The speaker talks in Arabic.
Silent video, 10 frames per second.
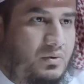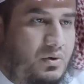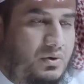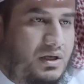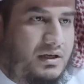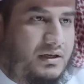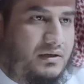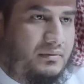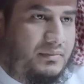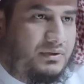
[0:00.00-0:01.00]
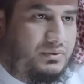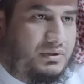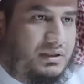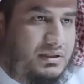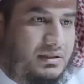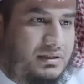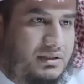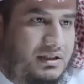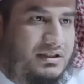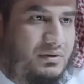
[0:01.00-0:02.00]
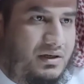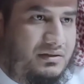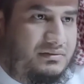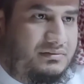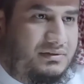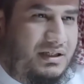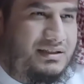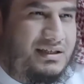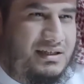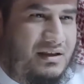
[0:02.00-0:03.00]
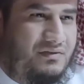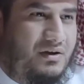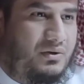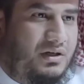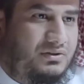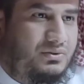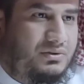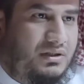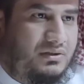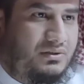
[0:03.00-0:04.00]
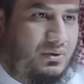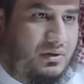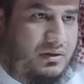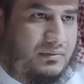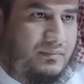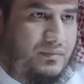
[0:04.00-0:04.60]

وهناك من هو آه، كالدواء تحتاج إليه في أوقات دون أخرى